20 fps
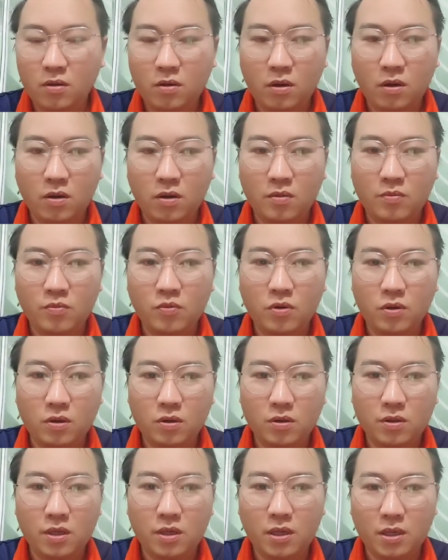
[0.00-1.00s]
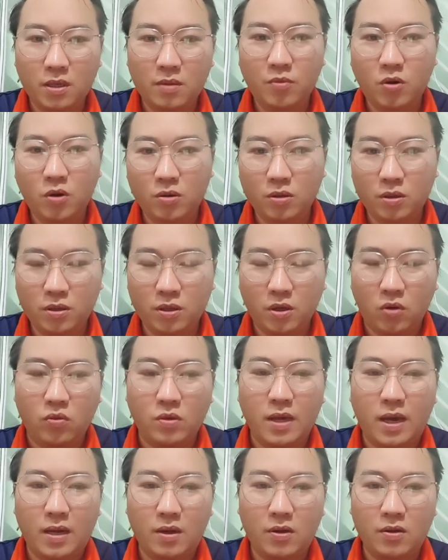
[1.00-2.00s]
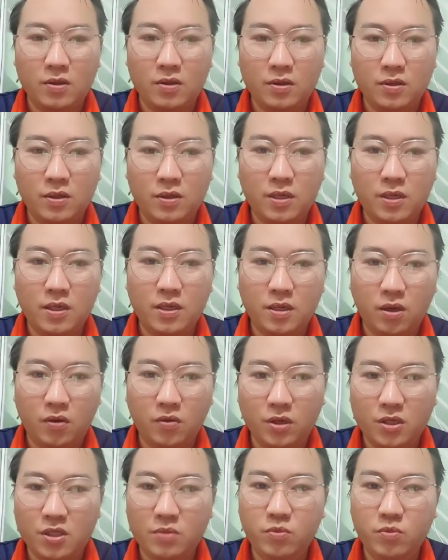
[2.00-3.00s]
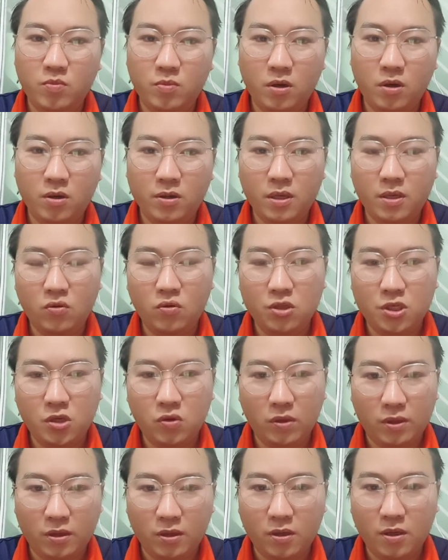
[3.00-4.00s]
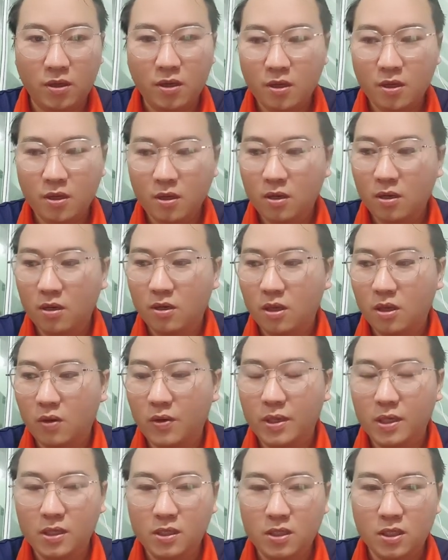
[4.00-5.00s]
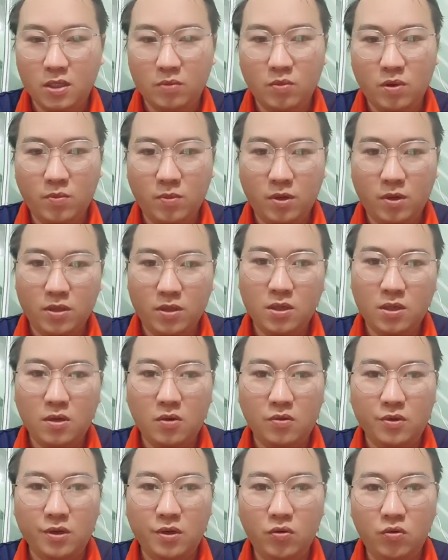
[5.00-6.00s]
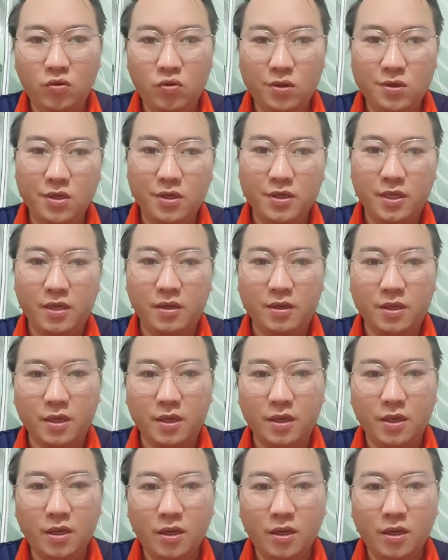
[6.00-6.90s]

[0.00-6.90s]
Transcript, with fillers: Ờ, mua tê mò nằm tàu dạ lọt sò thế cháu chỉ mua mò chạy cũng chỉ luôn từ họ cháu ít sự mua mò cho hậu nên luôn luôn rồi chè là chè